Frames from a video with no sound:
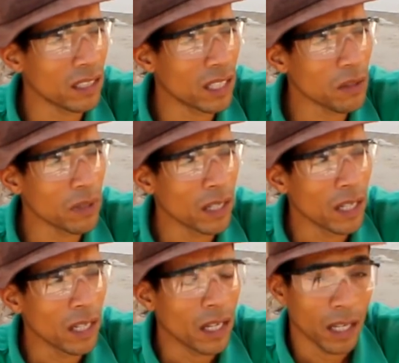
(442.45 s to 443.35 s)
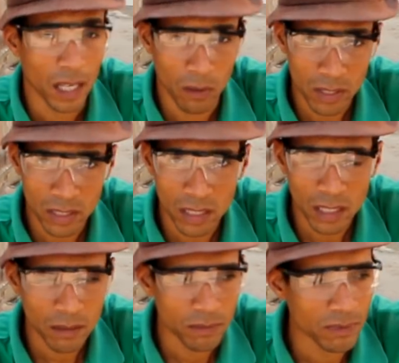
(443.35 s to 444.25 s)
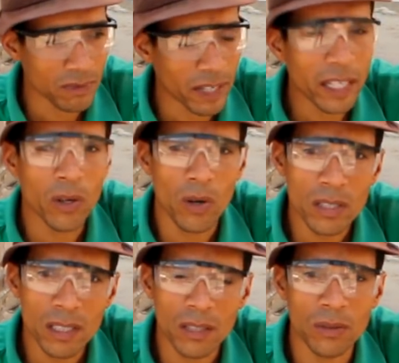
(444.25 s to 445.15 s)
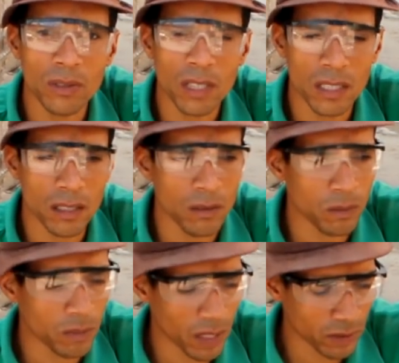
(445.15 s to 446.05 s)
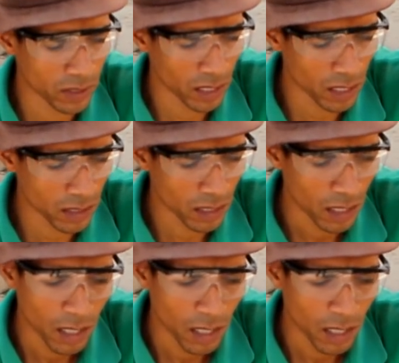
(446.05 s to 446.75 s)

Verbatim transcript: Então, é uma dica valiosa que eu estou trazendo para vocês.